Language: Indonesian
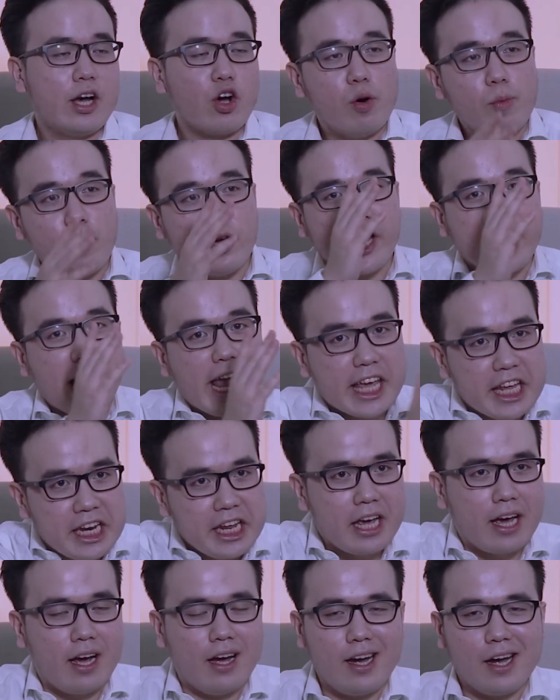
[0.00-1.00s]
Ya gue maunya kayak
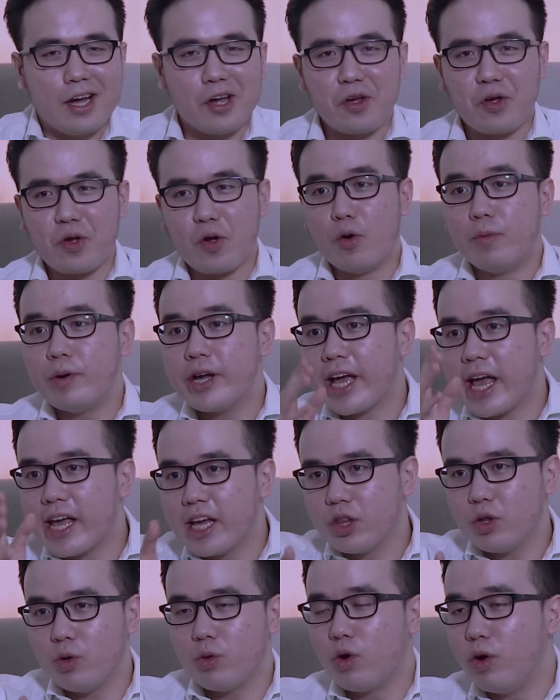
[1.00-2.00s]
gini ya, gue maunya
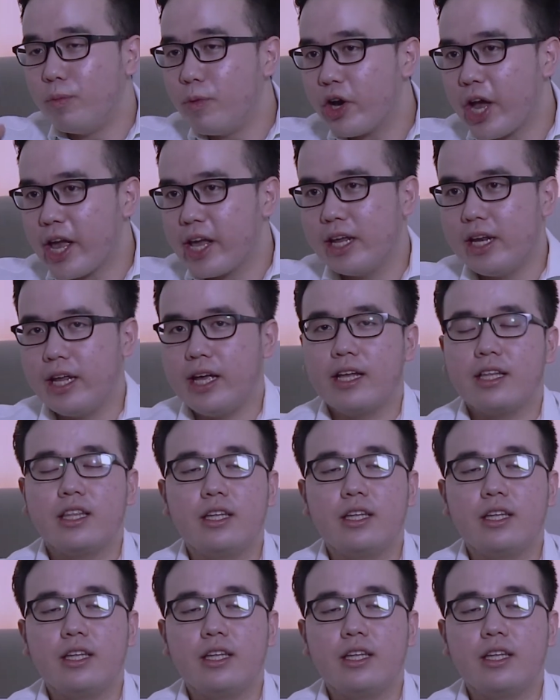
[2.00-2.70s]
kayak gitu, gue mau kayak gini.